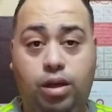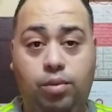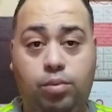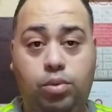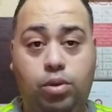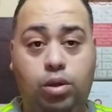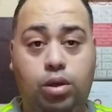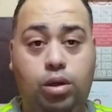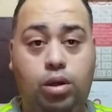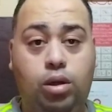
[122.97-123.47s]

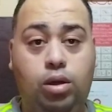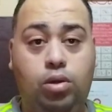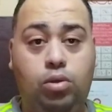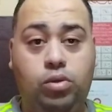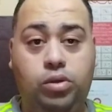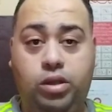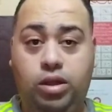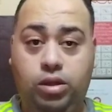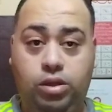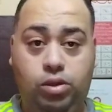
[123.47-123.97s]
ابن
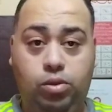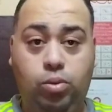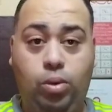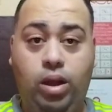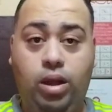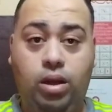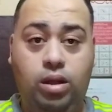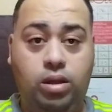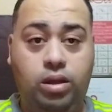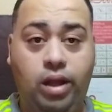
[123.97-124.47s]
الاستاذ
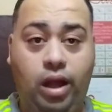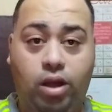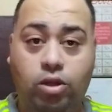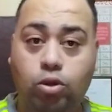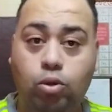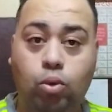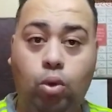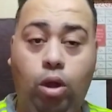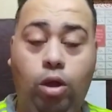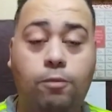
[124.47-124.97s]
وائل
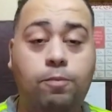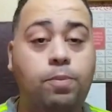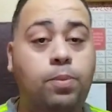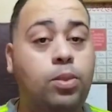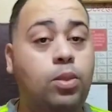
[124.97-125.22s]
الدحدوح